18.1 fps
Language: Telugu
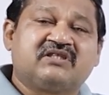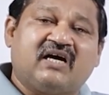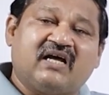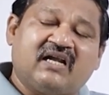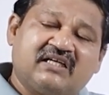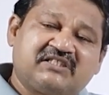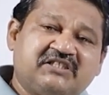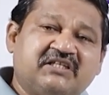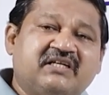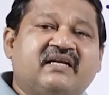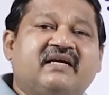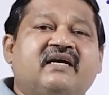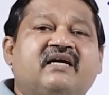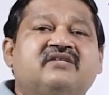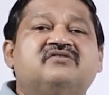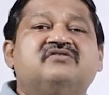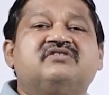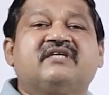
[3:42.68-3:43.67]
చాలా చిన్న
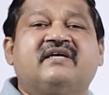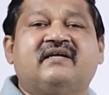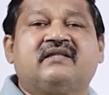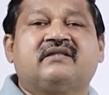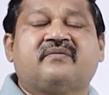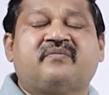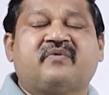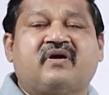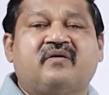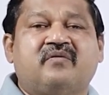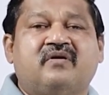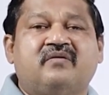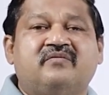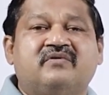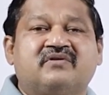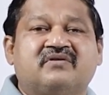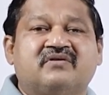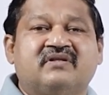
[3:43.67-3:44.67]
ఏజ్ నుంచే హెల్త్
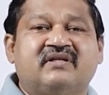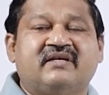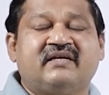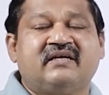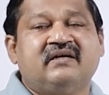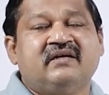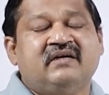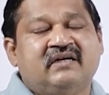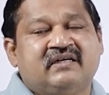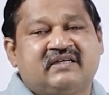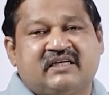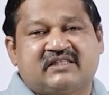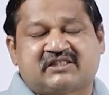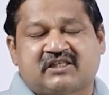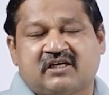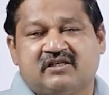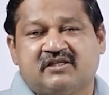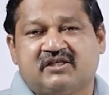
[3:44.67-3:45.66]
ప్రాబ్లం ఉంటుంది
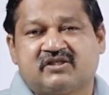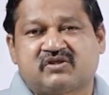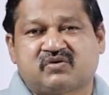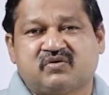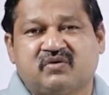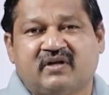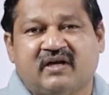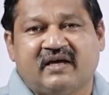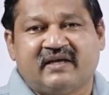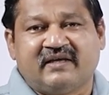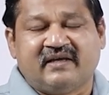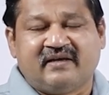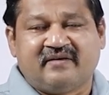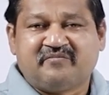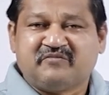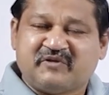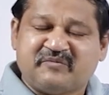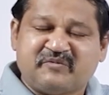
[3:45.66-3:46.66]
టెస్టులు చేసుకున్నా
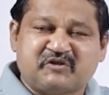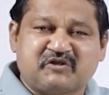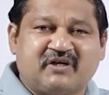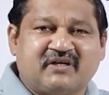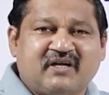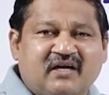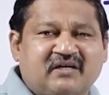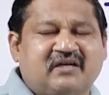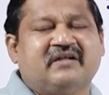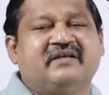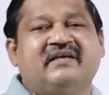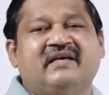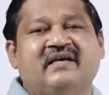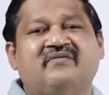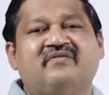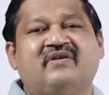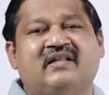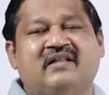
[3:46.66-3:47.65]
ఏం చూపించుకున్నా డాక్టర్లు
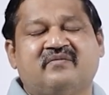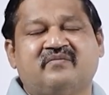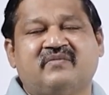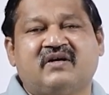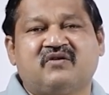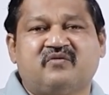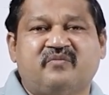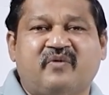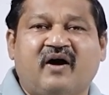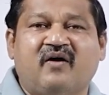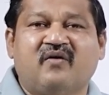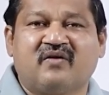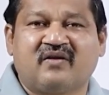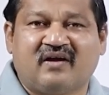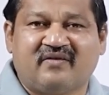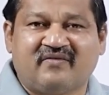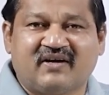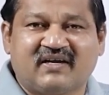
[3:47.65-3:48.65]
ఏం లేదమ్మా నువ్వు
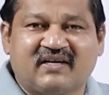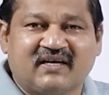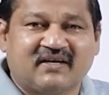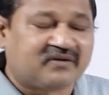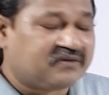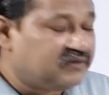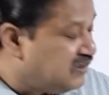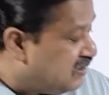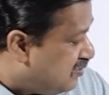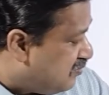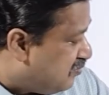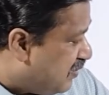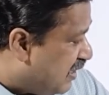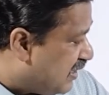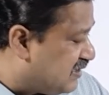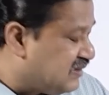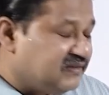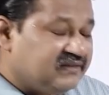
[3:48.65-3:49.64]
బాగున్నావు అంటారు
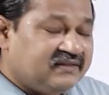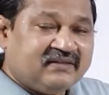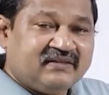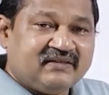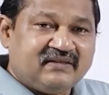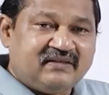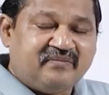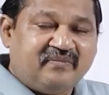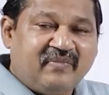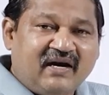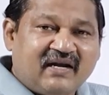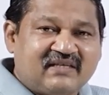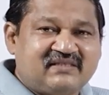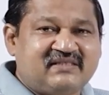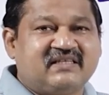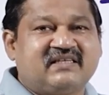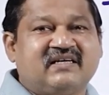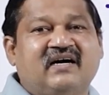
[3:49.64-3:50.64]
బట్ ఇది
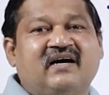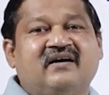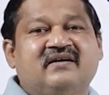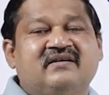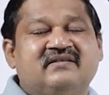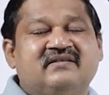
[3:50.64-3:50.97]
మానసిక